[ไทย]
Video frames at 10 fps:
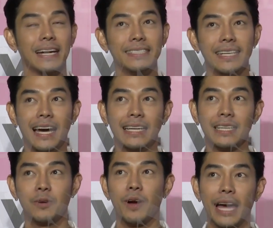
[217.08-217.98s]
ค่าเสียหาย
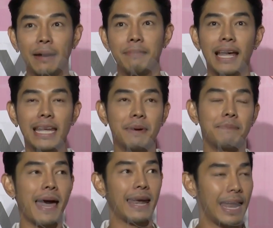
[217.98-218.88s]
จากโรงงานมาเรียก
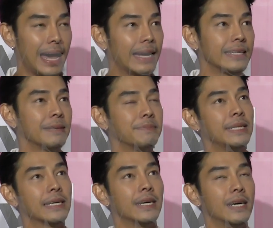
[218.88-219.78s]
มา 8 ล้านครับ
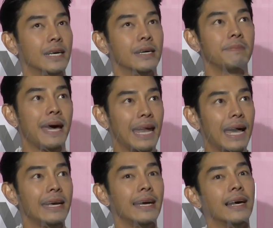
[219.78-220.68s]
แล้วก็ 8
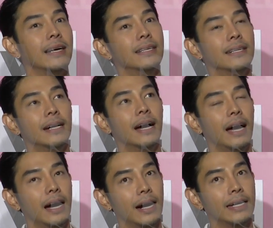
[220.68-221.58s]
ล้านเนี่ย
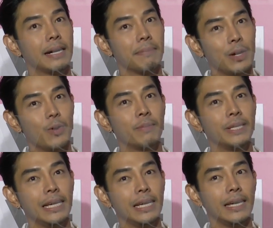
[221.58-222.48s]
ยังไม่รวม
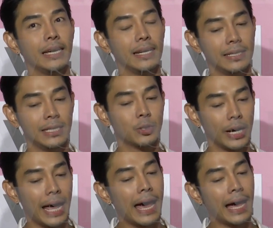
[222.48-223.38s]
ที่ที่
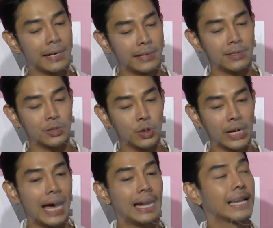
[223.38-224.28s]
ตัวแทนตั
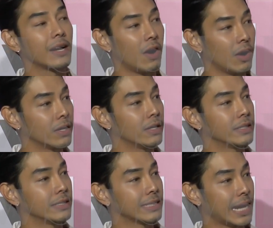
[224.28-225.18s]
วแทนเรียกร้อง
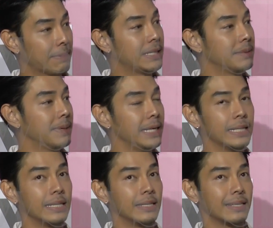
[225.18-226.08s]
กลับคืนไปอี
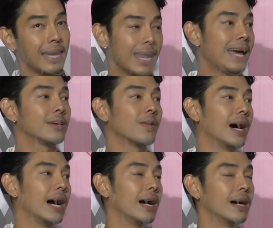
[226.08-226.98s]
ก 5 ล้านก
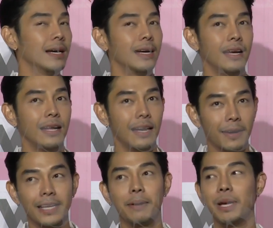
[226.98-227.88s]
ว่าแล้
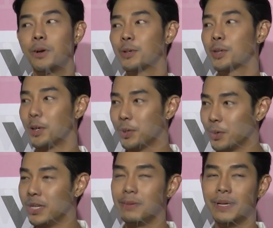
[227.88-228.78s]
วก็ยังไม่รู้ต้น
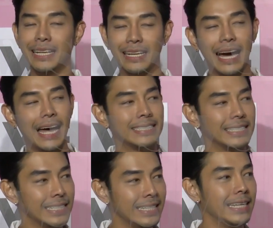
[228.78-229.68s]
ทุนที่ผลิตการจ
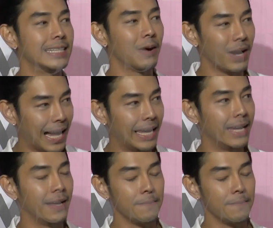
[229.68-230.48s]
ริง ๆ อีกเท่าไหร่